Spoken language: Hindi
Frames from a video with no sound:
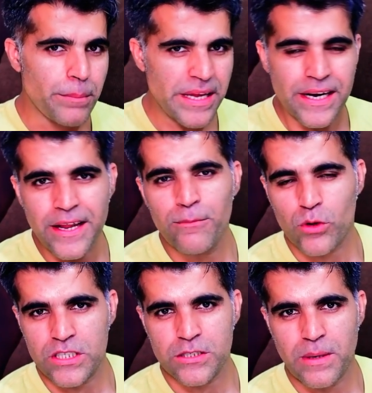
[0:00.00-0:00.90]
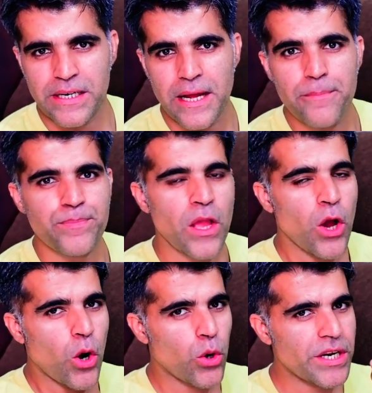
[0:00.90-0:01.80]
मेरा नाम मुकदस बाटा है
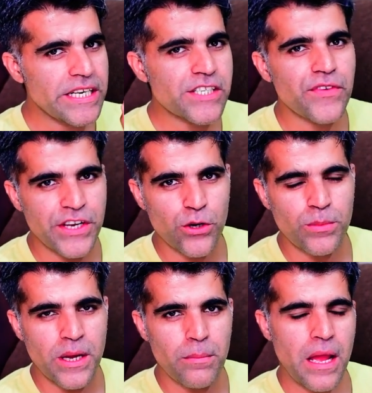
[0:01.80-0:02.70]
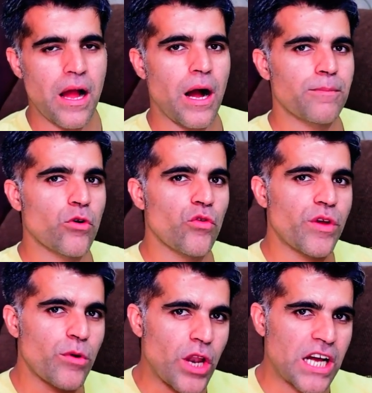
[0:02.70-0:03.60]
और इस वीडियो में मैं आपको
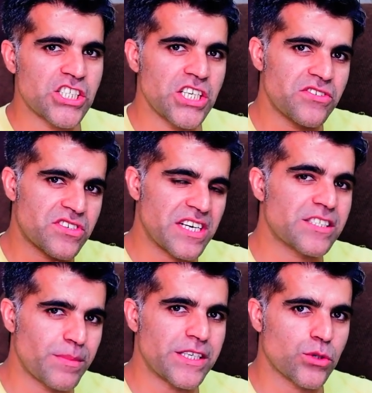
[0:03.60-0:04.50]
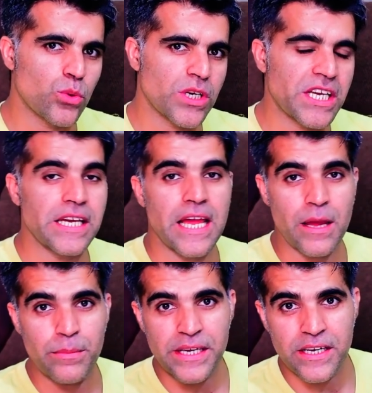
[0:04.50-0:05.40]
फिबोनाची रिट्रेसमेंट टूल की
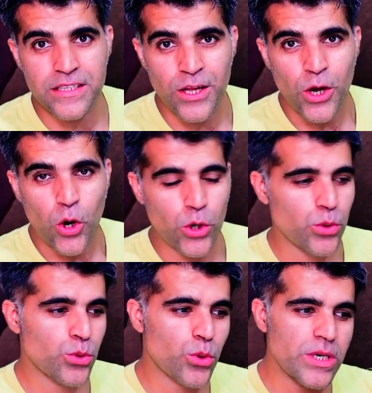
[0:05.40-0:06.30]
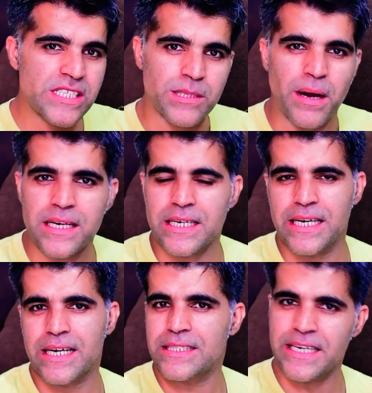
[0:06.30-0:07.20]
अहमियत और उनको इस्तेमाल
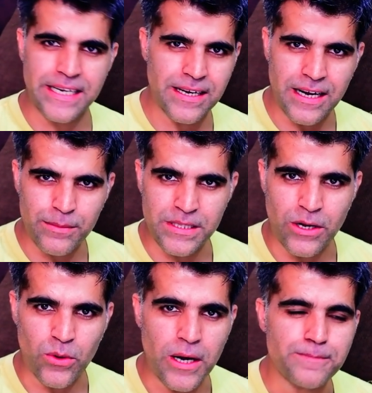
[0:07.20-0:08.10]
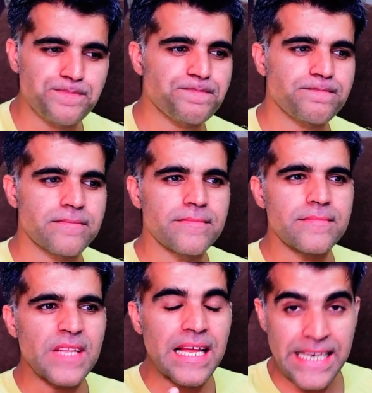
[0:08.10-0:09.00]
करने का तरीकाकार बताऊंगा
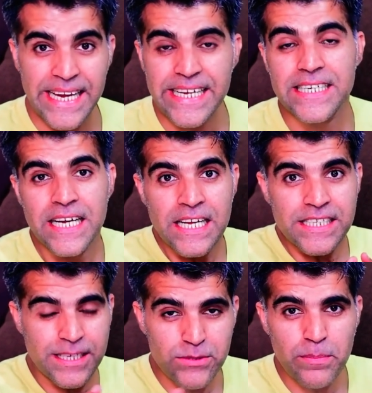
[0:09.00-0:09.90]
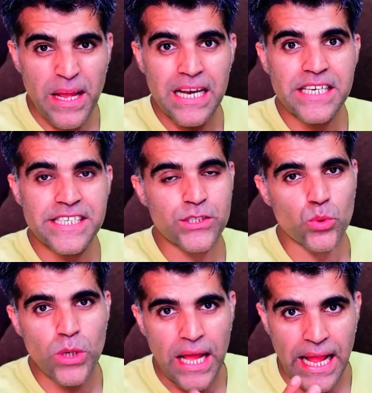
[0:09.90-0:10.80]
लेकिन सबसे पहले ये
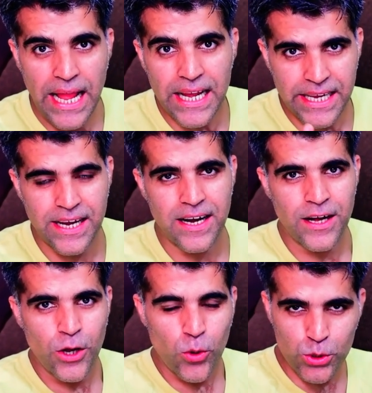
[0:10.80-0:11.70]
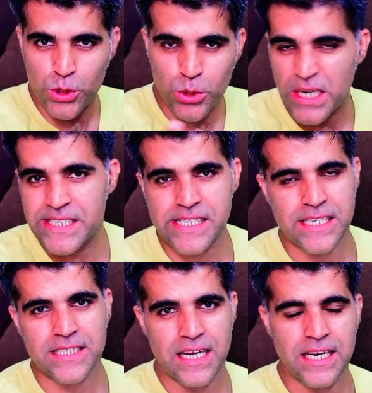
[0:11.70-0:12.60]
टूल है क्या उसको थोड़ा
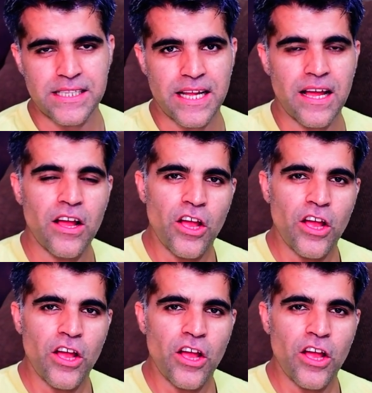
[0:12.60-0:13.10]
डिस्कस कर लेते हैं